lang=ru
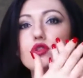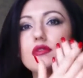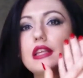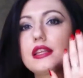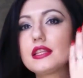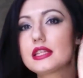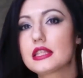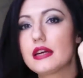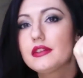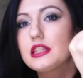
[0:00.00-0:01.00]
То есть вот я
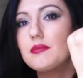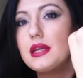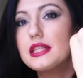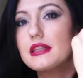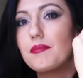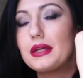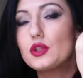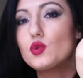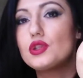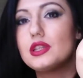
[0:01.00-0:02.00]
нанесла, видите, блеска по
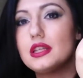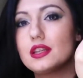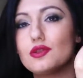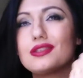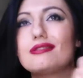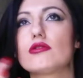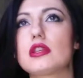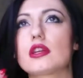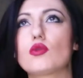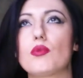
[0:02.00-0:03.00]
сути нет. То есть оно
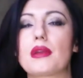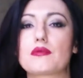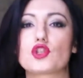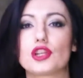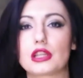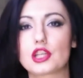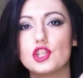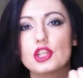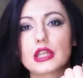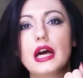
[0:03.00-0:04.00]
не такое прям
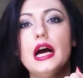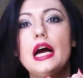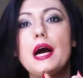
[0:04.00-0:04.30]
жирное-жирное.